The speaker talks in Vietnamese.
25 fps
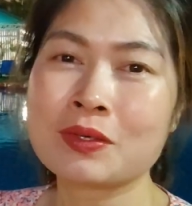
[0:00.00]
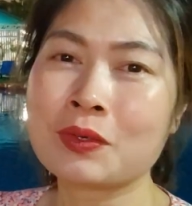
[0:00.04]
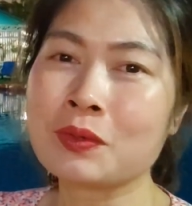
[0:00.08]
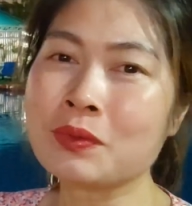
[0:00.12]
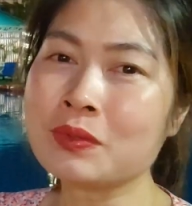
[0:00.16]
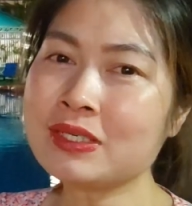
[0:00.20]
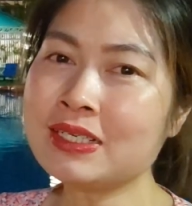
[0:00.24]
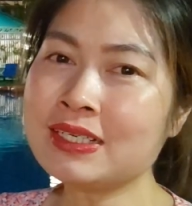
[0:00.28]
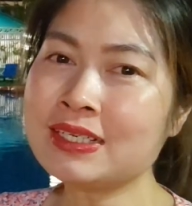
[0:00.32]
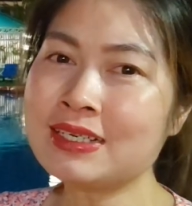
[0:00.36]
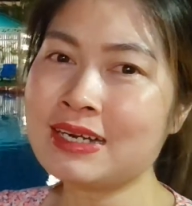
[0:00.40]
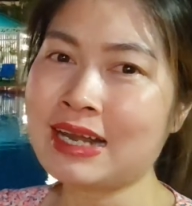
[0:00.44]

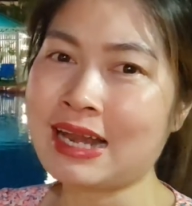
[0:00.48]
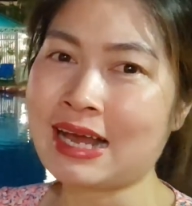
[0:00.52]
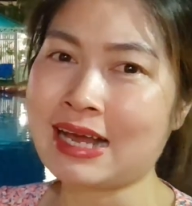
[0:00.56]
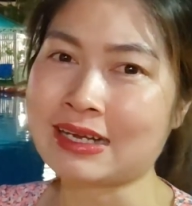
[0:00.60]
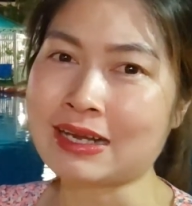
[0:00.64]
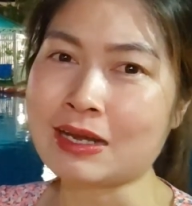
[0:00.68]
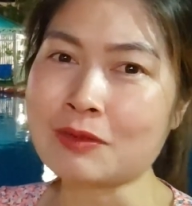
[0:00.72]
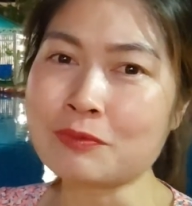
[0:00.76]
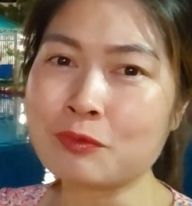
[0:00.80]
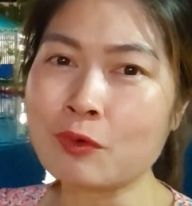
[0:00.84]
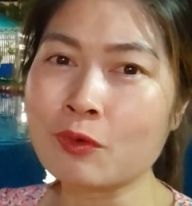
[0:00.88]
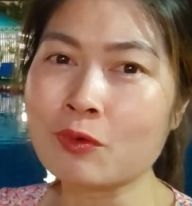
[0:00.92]
cũng như là
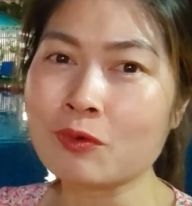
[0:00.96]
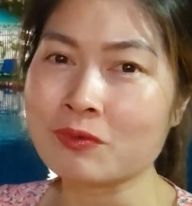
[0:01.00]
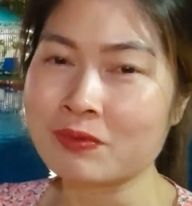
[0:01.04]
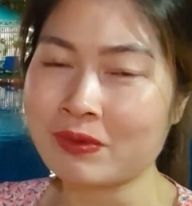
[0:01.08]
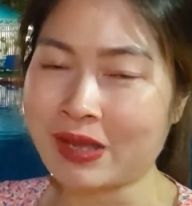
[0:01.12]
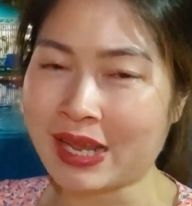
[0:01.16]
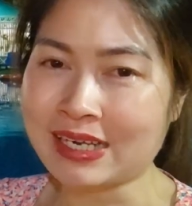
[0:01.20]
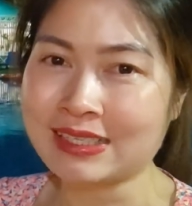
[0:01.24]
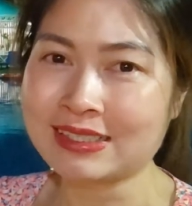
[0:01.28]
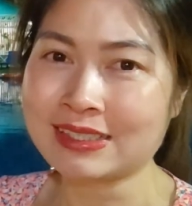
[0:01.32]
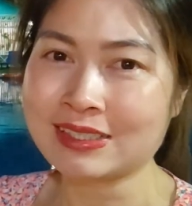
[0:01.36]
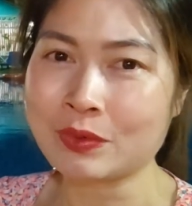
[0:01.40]
các vùng
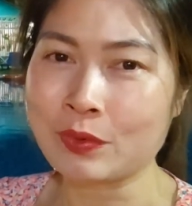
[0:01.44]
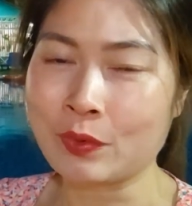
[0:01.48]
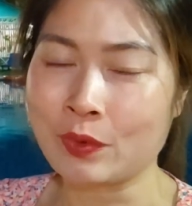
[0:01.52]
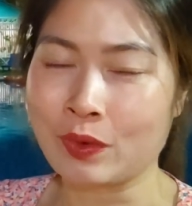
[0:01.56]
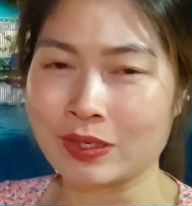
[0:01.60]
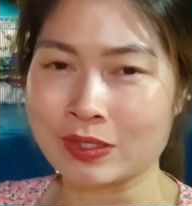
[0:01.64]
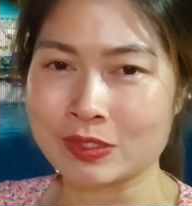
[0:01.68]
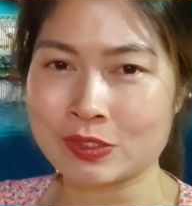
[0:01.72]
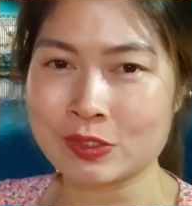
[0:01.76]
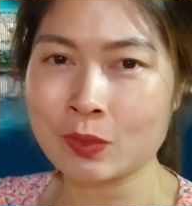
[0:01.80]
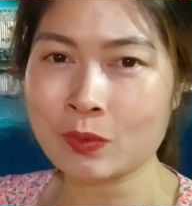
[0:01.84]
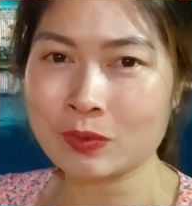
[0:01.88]
ven
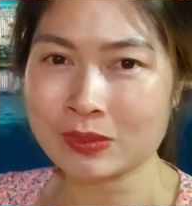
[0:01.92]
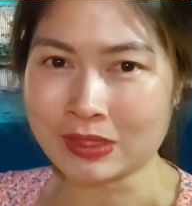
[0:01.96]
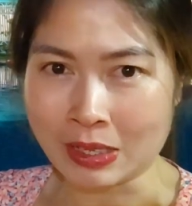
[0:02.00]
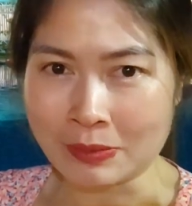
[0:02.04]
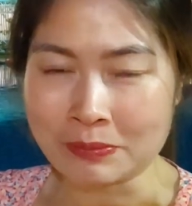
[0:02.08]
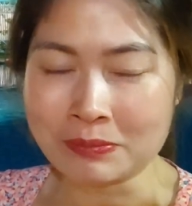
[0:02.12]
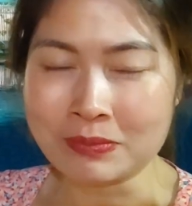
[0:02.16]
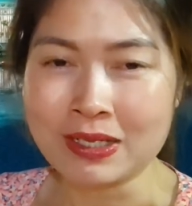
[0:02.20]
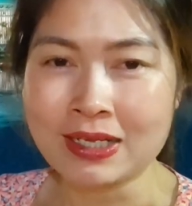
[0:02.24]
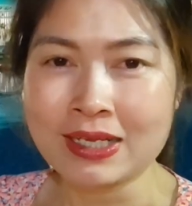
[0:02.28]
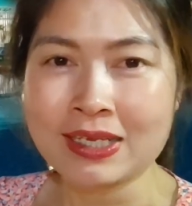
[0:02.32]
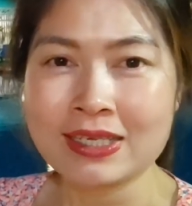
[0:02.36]
của trung
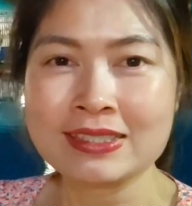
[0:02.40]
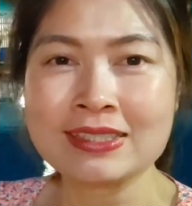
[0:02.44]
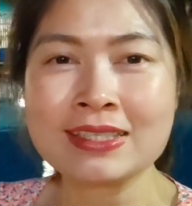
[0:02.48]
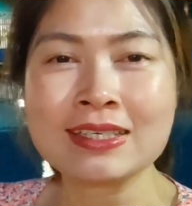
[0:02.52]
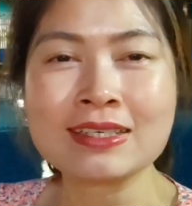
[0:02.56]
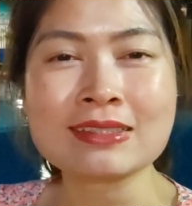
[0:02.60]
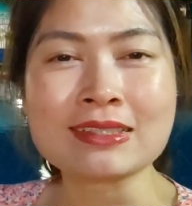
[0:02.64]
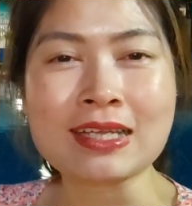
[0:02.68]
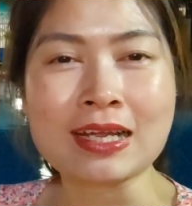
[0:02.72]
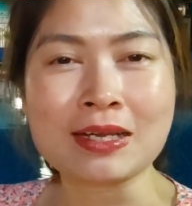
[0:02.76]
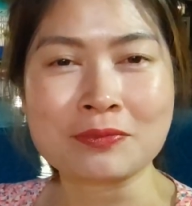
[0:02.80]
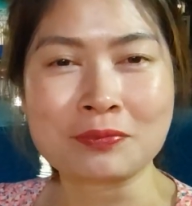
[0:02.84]
tâm
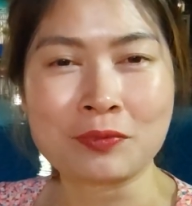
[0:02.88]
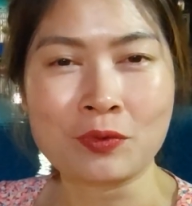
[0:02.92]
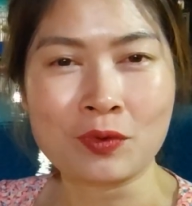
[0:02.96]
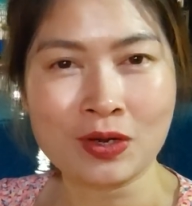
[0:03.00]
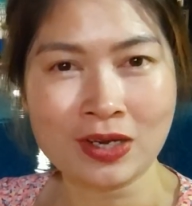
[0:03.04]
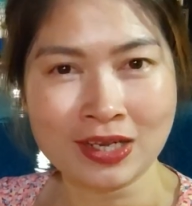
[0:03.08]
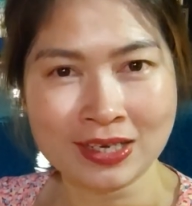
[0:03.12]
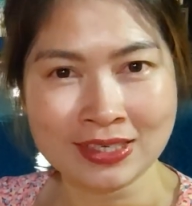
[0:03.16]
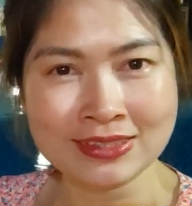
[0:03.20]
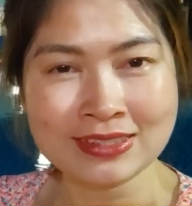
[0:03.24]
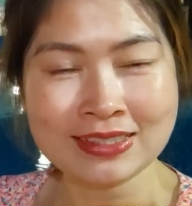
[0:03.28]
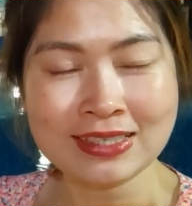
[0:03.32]
những thành
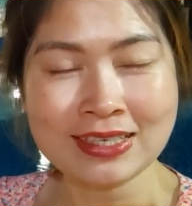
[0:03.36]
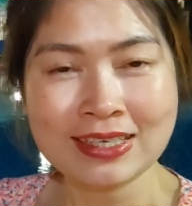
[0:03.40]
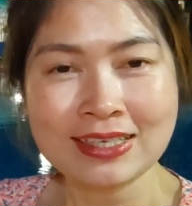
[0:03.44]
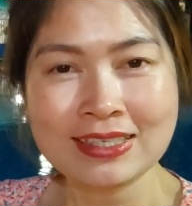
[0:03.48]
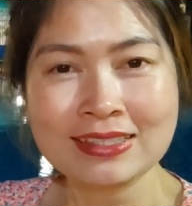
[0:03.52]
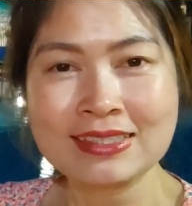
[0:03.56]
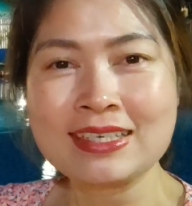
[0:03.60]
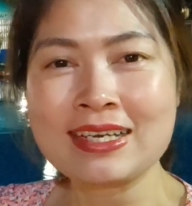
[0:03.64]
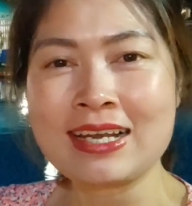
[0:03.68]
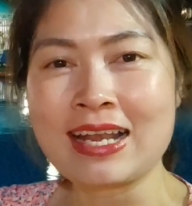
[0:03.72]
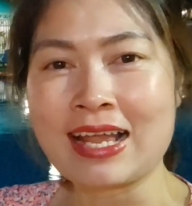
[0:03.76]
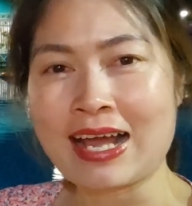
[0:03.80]
phố lớn
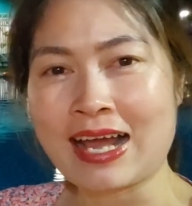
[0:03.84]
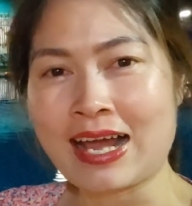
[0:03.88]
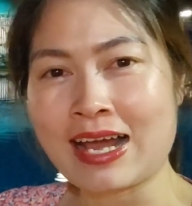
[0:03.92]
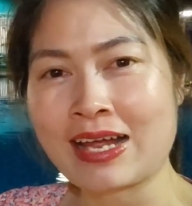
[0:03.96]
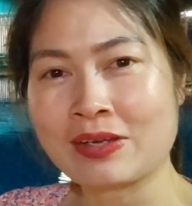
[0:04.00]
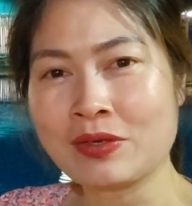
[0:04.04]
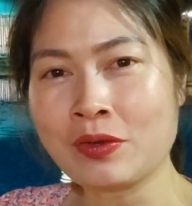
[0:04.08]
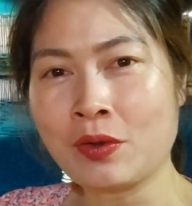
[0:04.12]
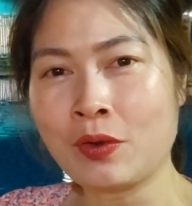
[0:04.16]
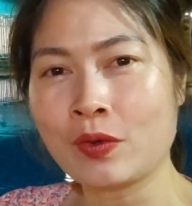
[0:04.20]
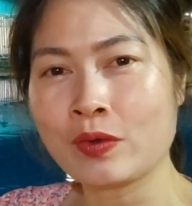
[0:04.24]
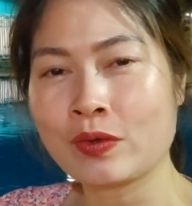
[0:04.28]
như là
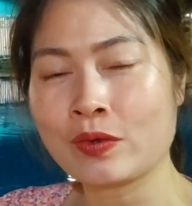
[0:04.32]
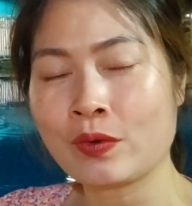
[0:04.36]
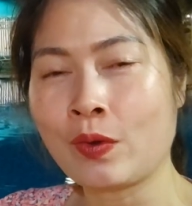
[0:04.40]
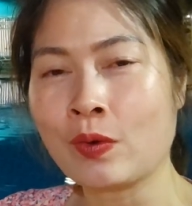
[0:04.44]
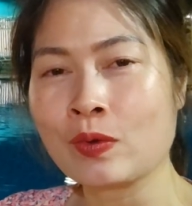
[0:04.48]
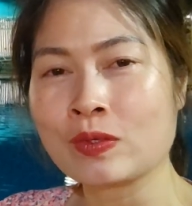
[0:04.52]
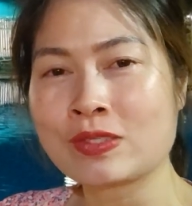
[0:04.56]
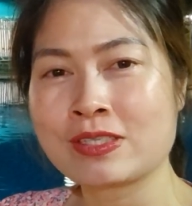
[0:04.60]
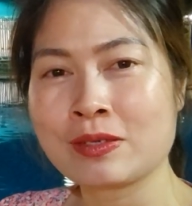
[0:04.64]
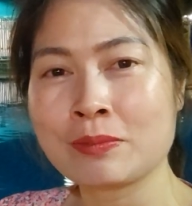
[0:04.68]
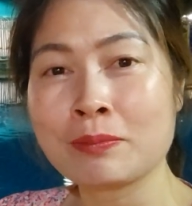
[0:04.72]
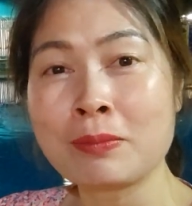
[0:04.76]
Hà Nội,
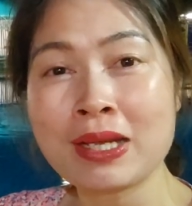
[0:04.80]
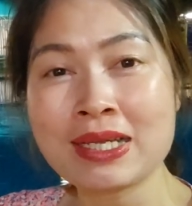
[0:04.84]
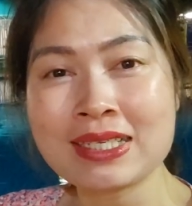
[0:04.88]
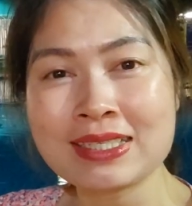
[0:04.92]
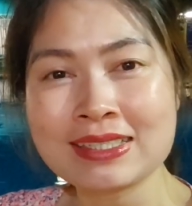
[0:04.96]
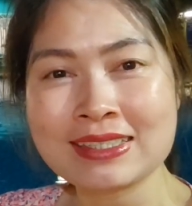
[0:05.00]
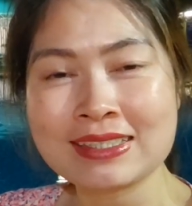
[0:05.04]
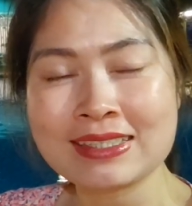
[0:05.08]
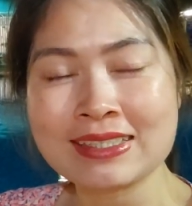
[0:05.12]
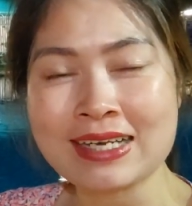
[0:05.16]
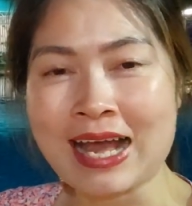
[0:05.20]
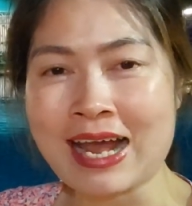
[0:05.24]
Hồ Chí
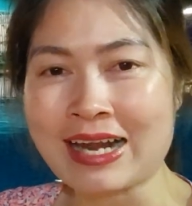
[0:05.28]
Minh,